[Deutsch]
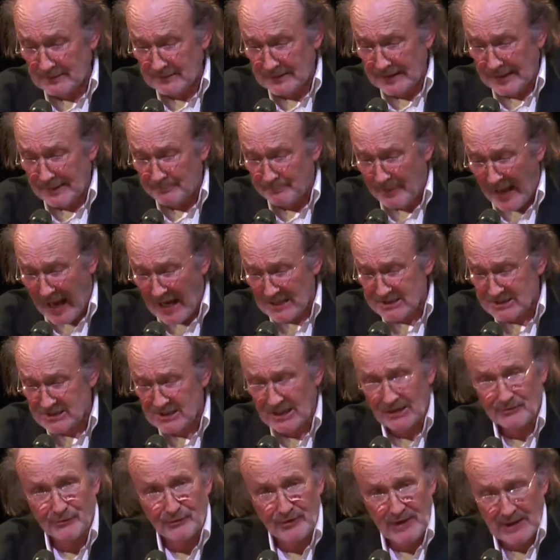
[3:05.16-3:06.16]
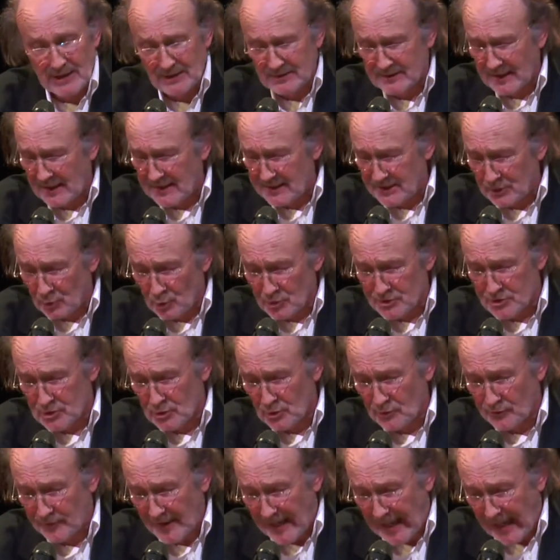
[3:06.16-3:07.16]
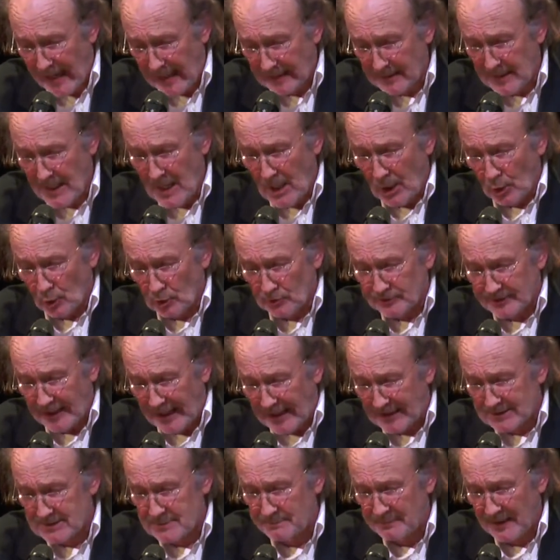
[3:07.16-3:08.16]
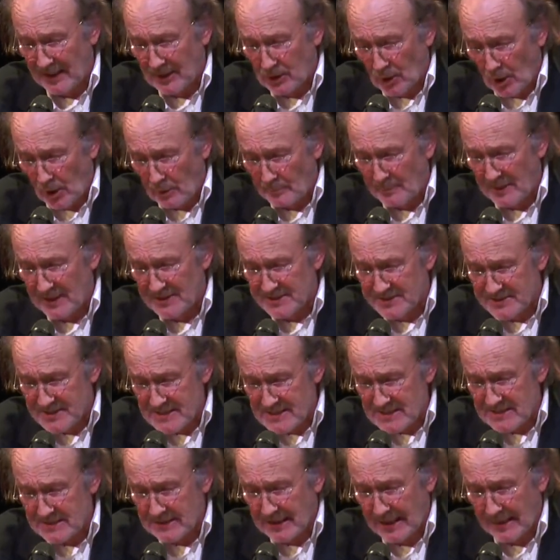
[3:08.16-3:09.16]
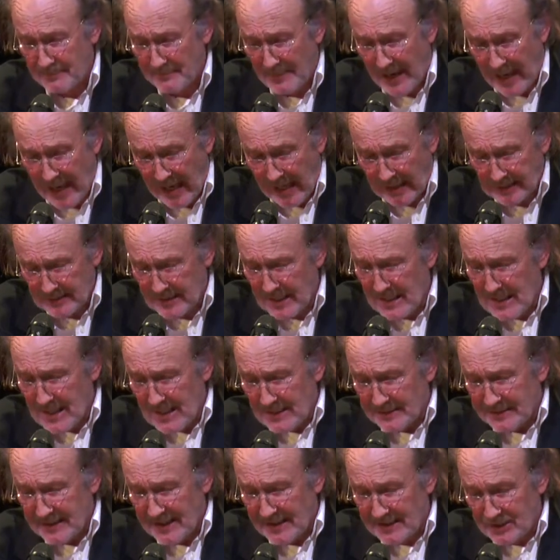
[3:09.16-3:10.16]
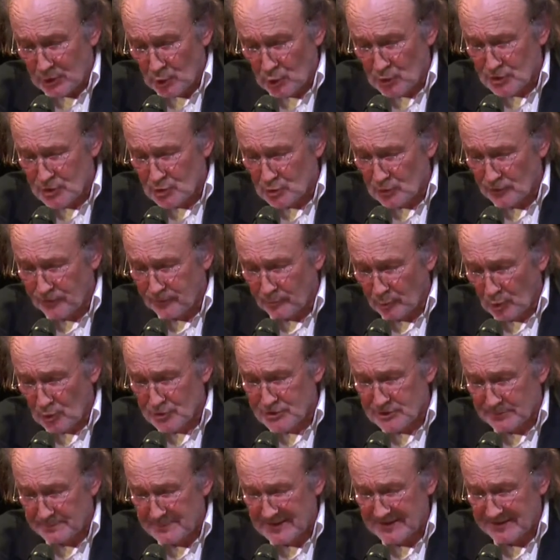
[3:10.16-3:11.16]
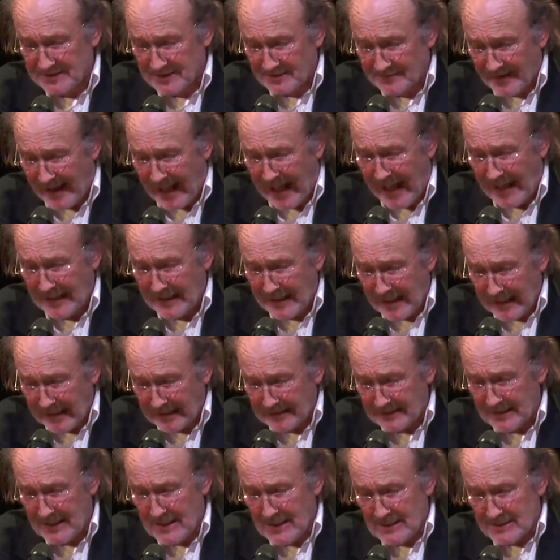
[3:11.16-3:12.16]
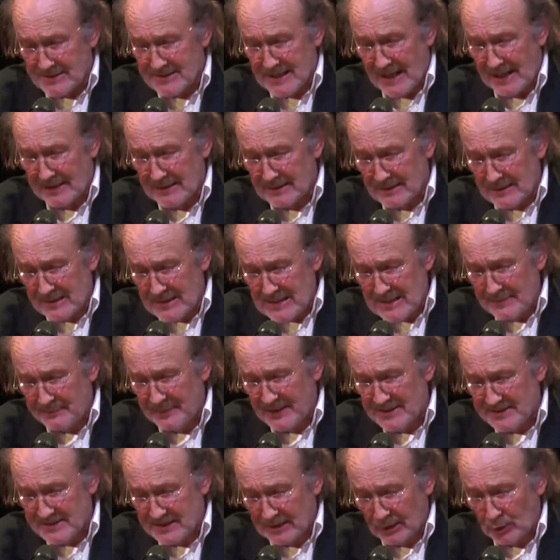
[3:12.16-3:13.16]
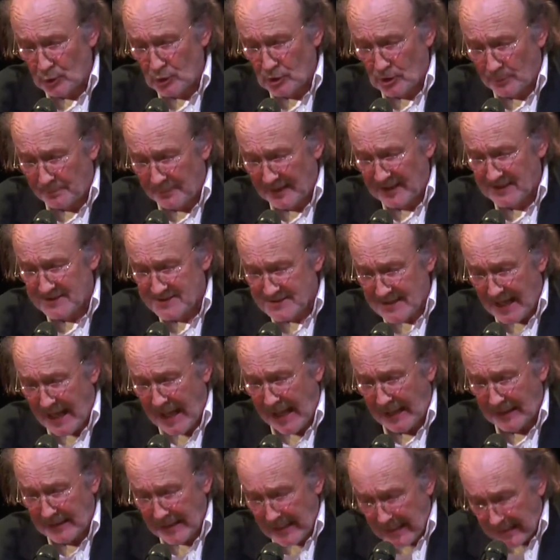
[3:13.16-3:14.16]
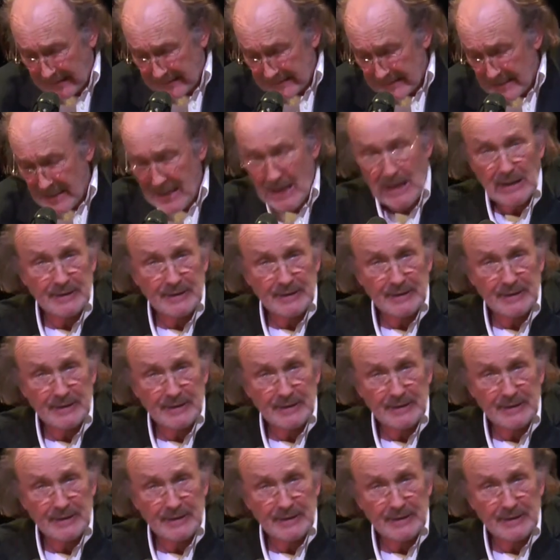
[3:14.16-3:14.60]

Der Pascha fing den Yusuf ein und hat benommen sich gemein. Der Yusuf mußt mit Qualen sein Liebesglück bezahlen.